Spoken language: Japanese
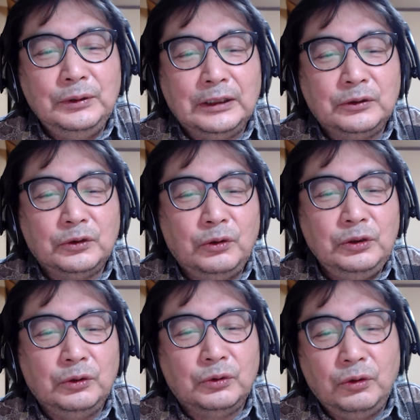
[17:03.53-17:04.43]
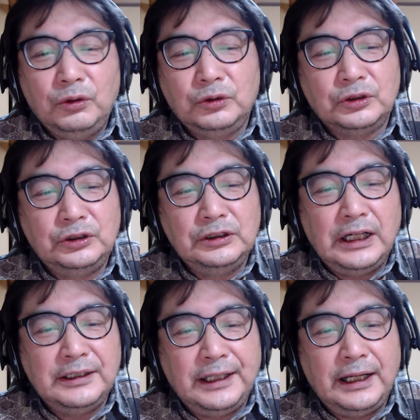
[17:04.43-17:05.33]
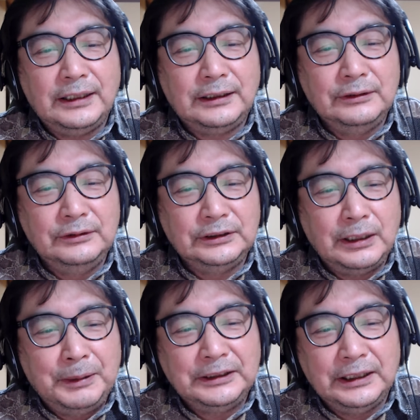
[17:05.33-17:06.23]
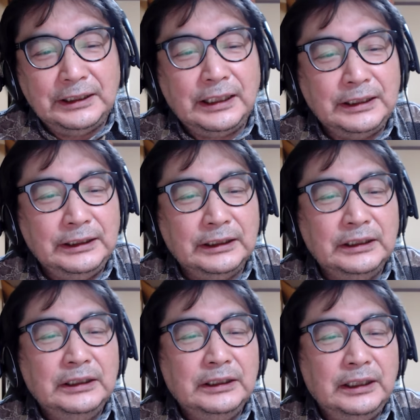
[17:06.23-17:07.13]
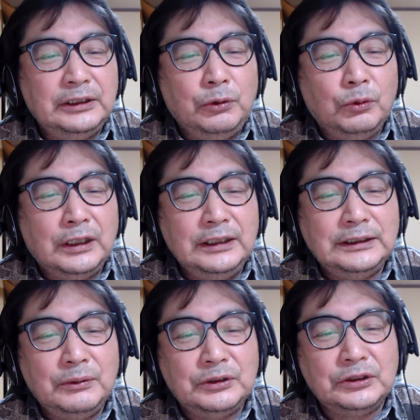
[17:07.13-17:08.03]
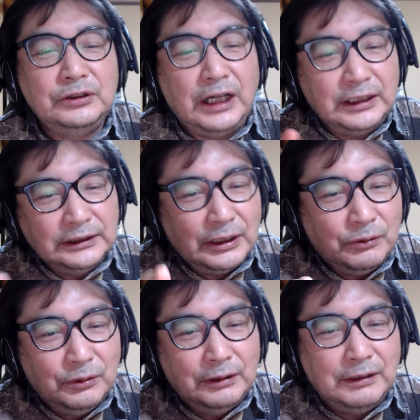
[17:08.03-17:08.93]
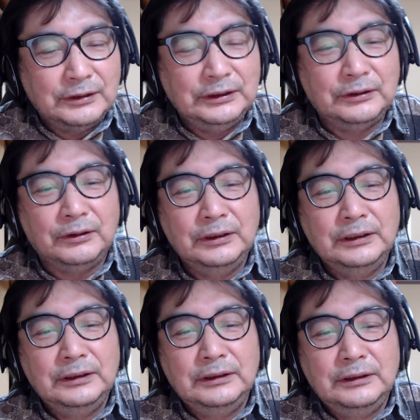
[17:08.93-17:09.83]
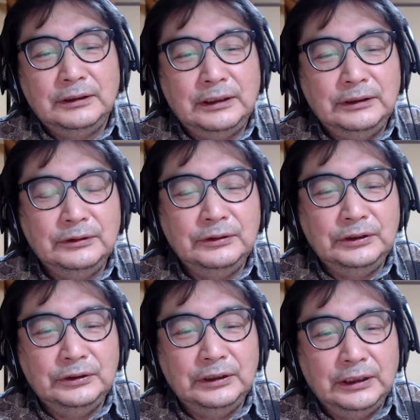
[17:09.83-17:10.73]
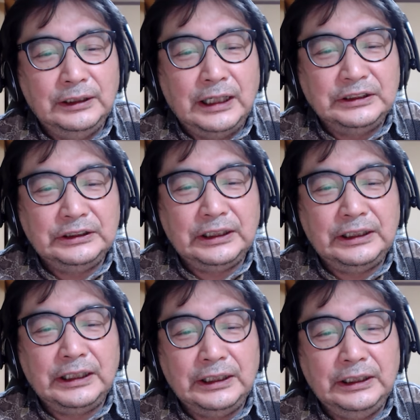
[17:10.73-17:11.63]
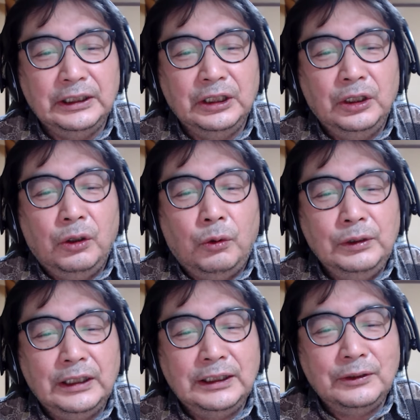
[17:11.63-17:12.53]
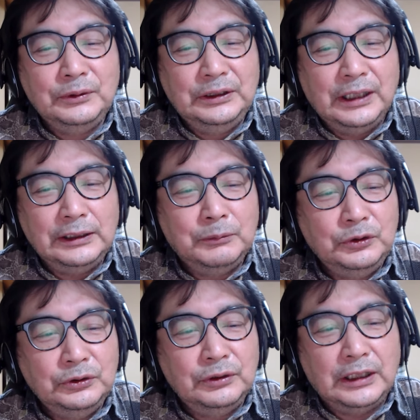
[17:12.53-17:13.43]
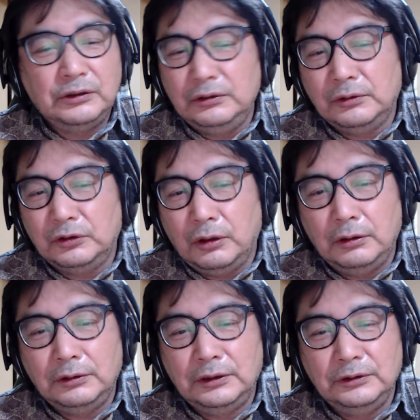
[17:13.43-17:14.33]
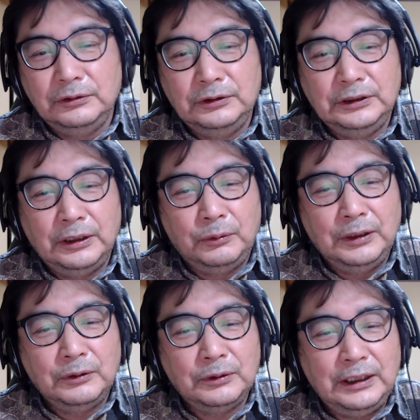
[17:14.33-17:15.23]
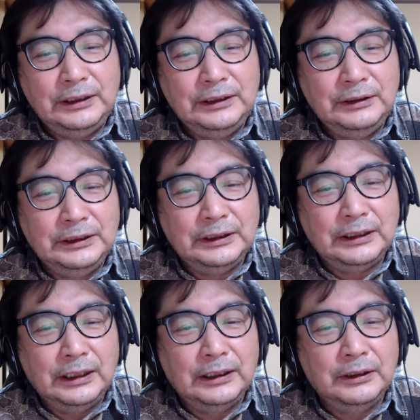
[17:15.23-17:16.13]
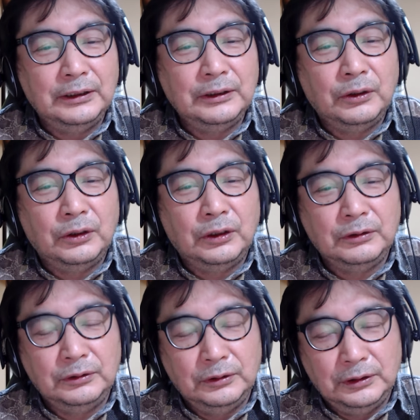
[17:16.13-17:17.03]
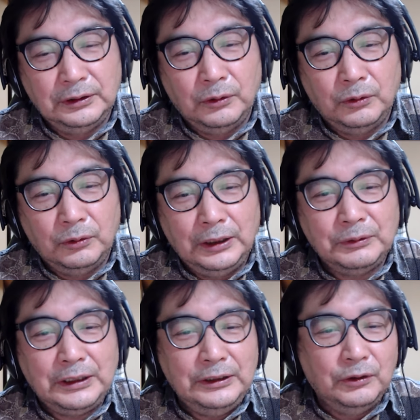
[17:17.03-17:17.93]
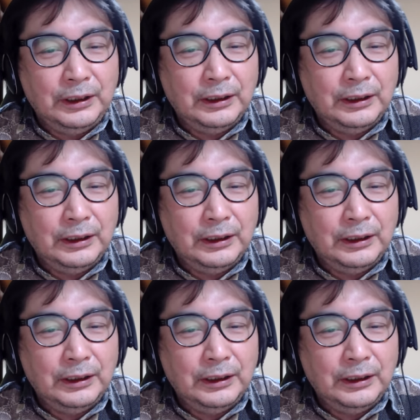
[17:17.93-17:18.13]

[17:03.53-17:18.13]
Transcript: の親と距離を取ろうとするなんてっていうふうに迫ってきたり、ね、境界線を作るあなたの方が悪いとっていうふうにね、なじってきたり、親なのに何も言うなということっていうふうにね、親の権威をね、なんてい